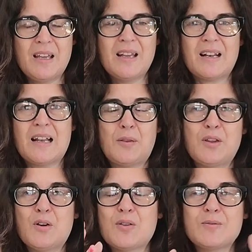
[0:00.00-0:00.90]
de
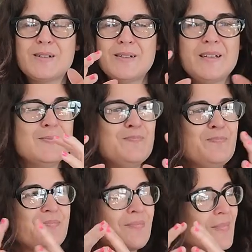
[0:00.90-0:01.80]
relación
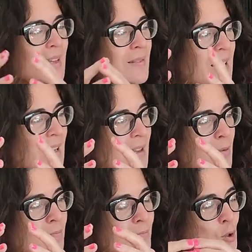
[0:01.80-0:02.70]
de
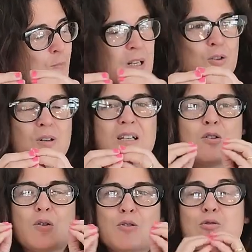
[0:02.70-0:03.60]
dos personas
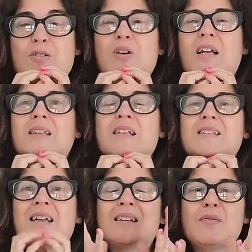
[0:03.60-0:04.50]
con unos
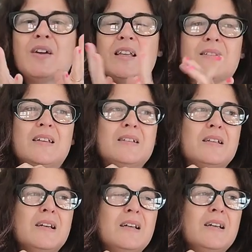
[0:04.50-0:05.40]
caracteres tan diferentes
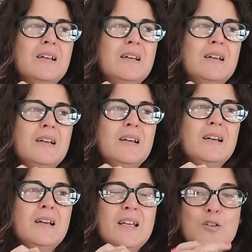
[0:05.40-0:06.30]

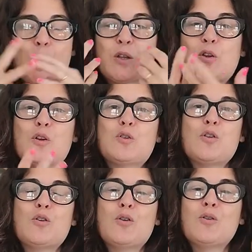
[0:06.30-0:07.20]
y sobre todo
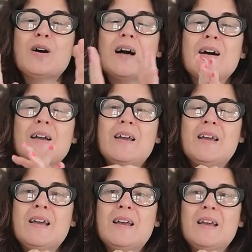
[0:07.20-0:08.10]
todo
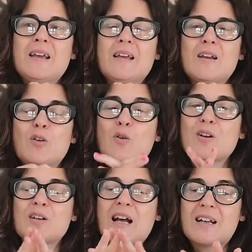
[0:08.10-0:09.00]
eh,
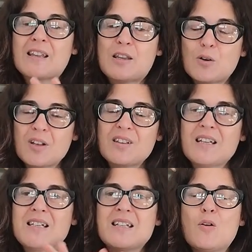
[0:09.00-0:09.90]
con alrededor
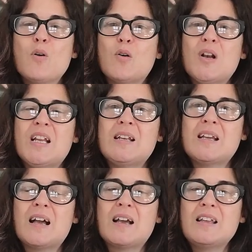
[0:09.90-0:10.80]
de ese juego en
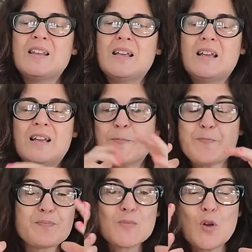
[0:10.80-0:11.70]
línea y de
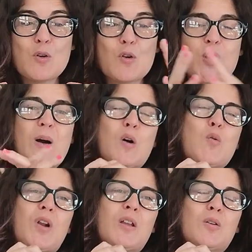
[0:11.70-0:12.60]
todo lo que va
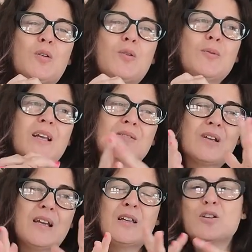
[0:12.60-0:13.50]
ocurriendo,
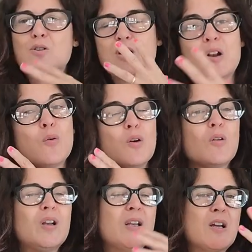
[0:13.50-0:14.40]
entre ellos el juego
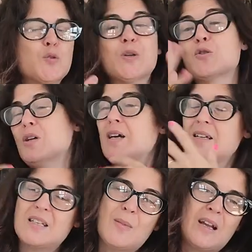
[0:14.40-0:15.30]
en línea, los
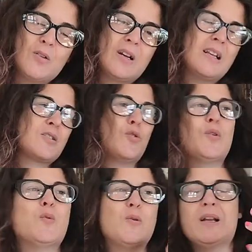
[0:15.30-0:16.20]
personajes, imagino que el
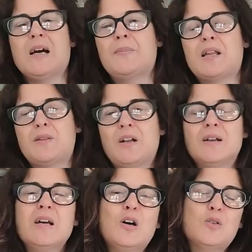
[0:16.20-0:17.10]
exnovio volverá a aparecer
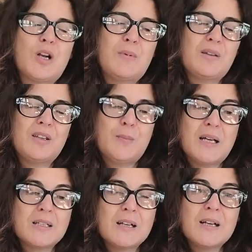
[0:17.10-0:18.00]
otra vez y
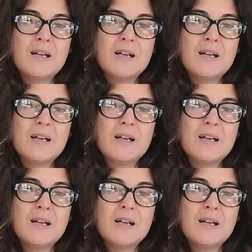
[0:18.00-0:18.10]
demás.